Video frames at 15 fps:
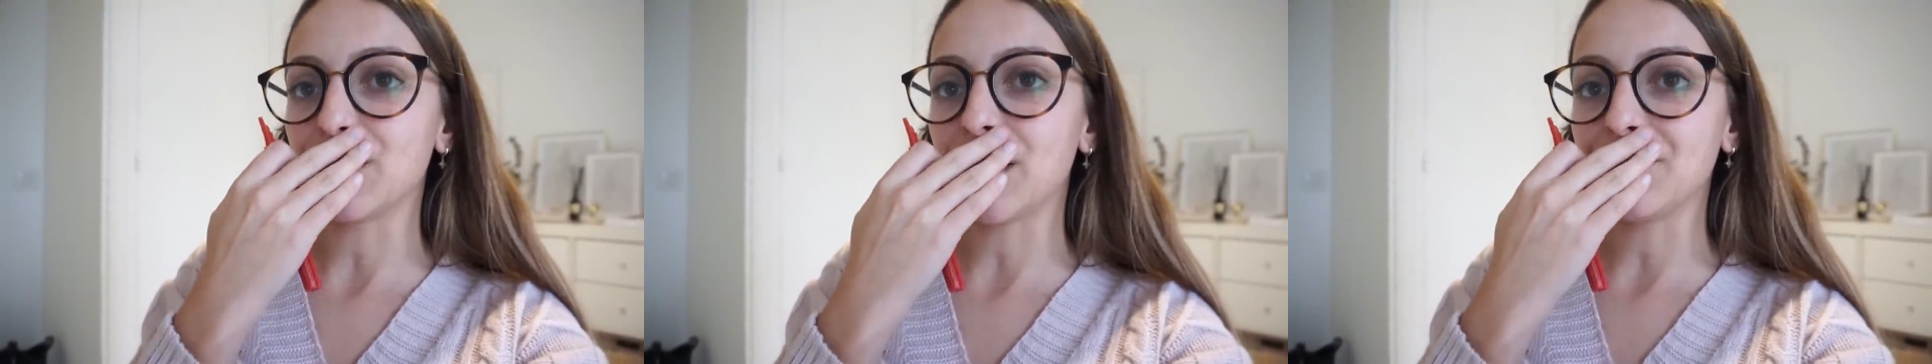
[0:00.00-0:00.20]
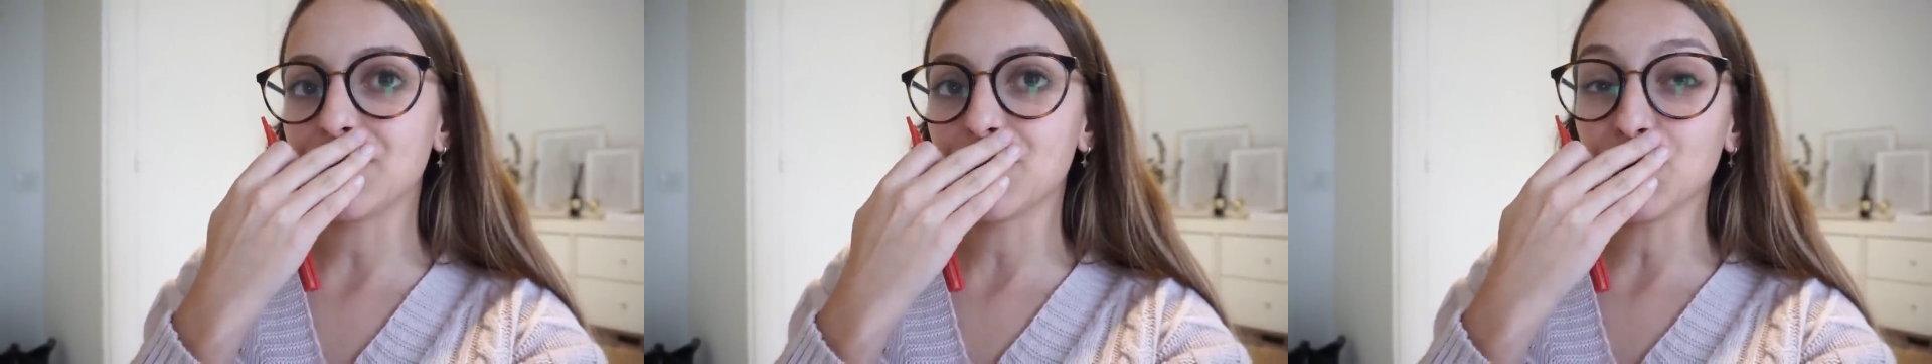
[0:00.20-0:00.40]

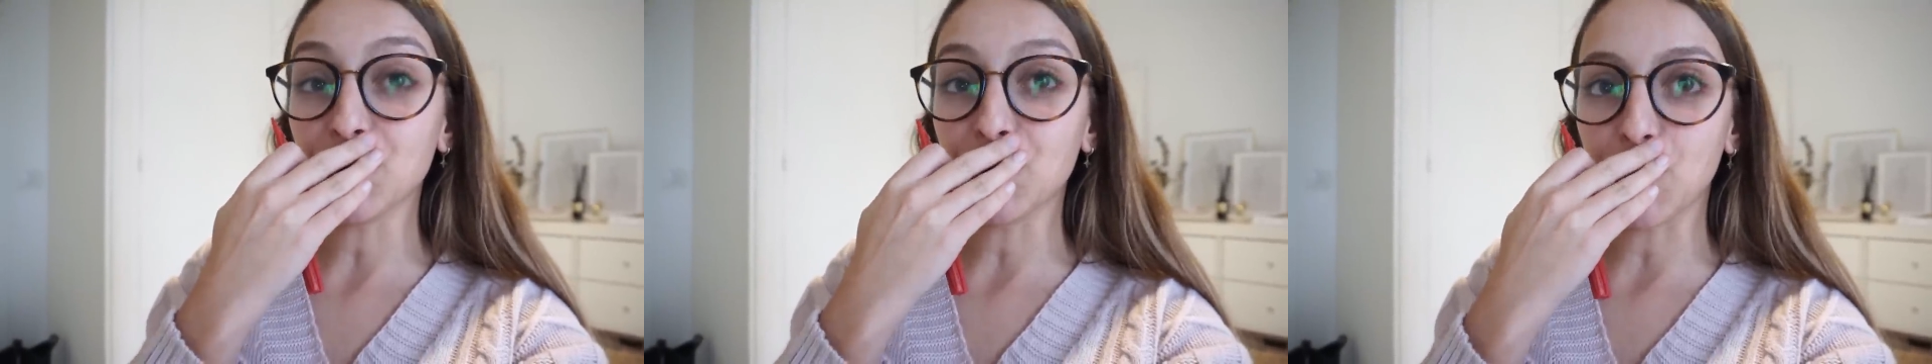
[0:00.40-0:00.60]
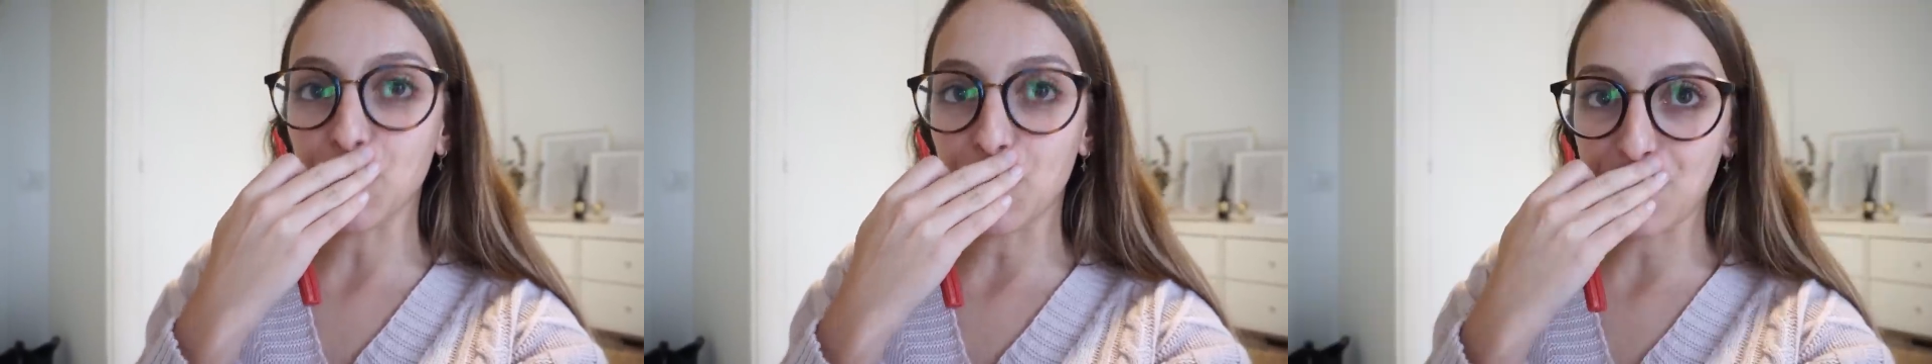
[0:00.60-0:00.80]

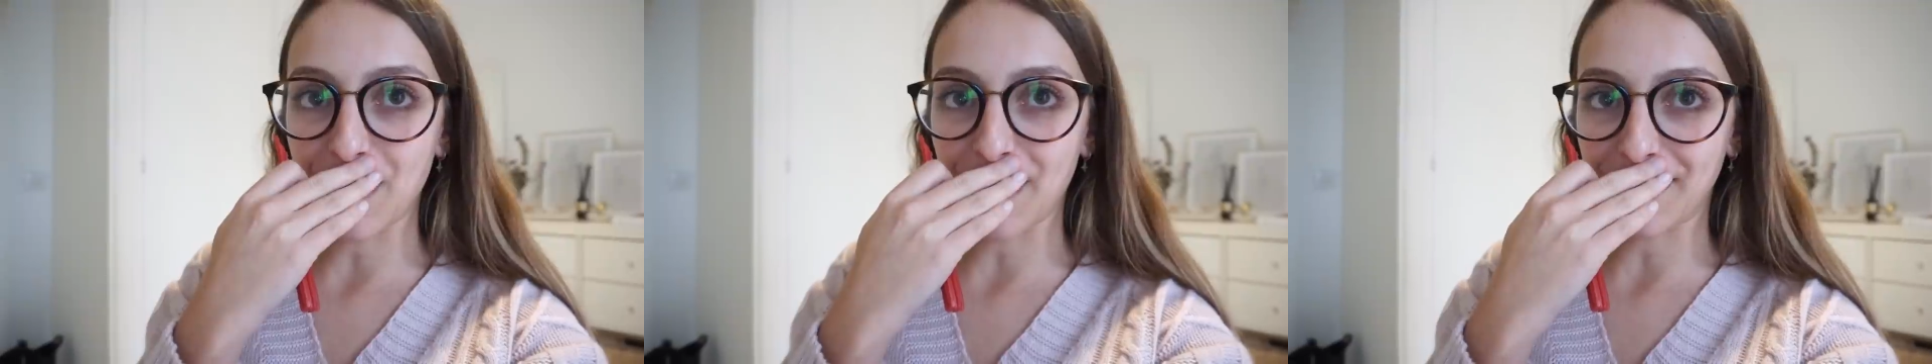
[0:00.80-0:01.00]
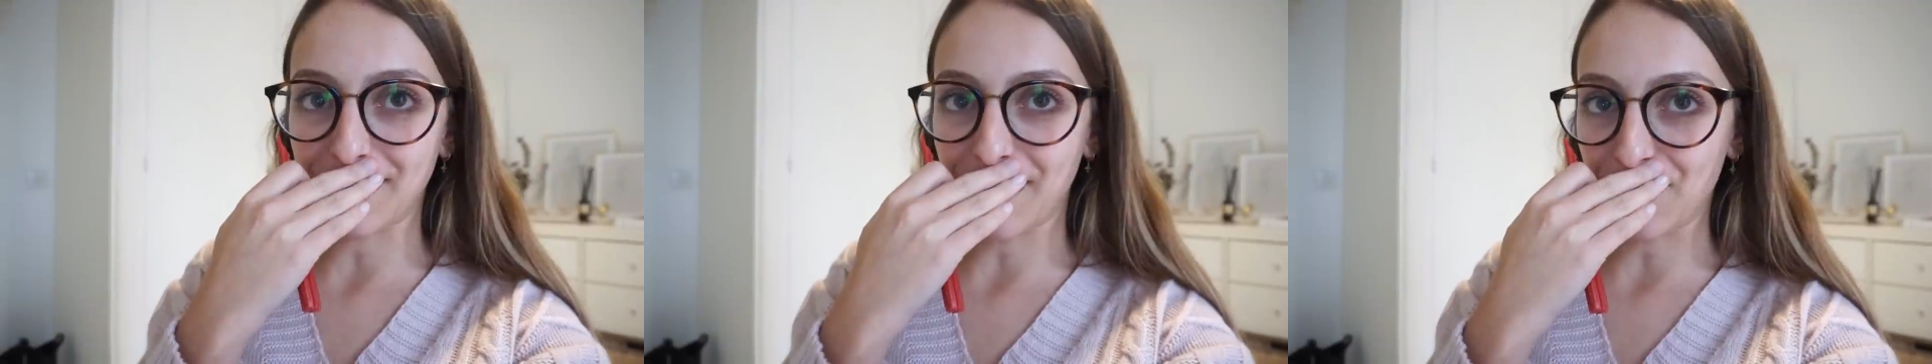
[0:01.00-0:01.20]
gráfico cómo me
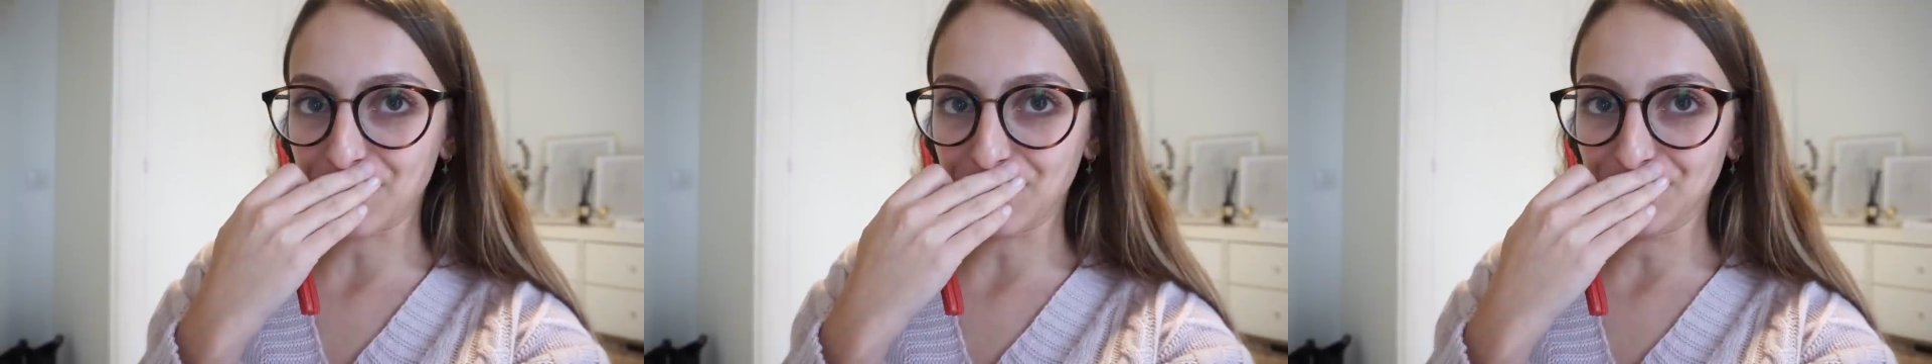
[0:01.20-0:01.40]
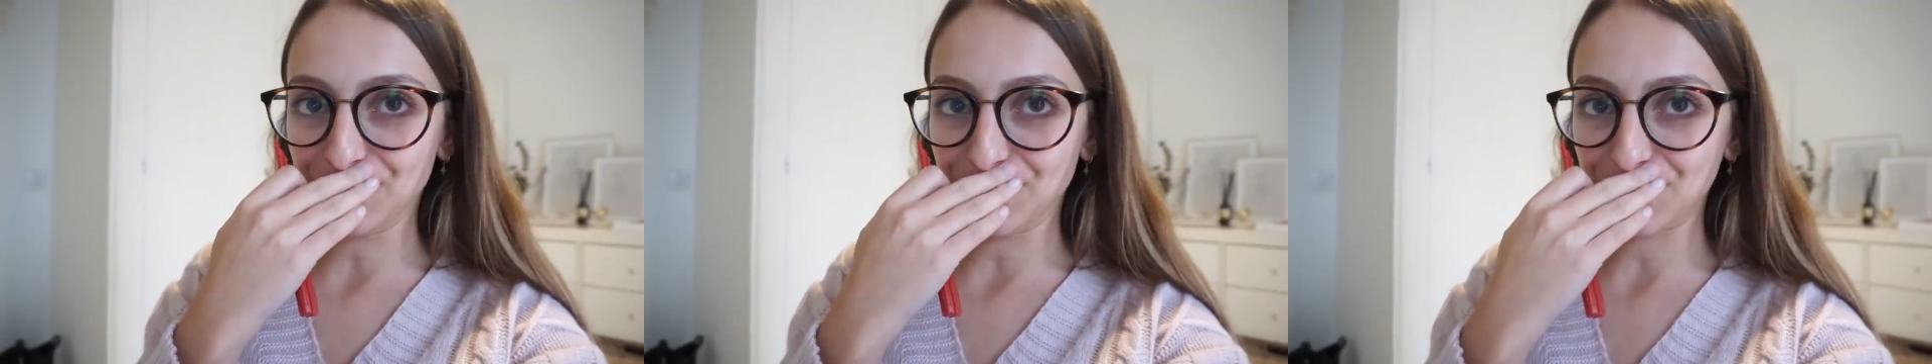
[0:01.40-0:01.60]
ha quedado.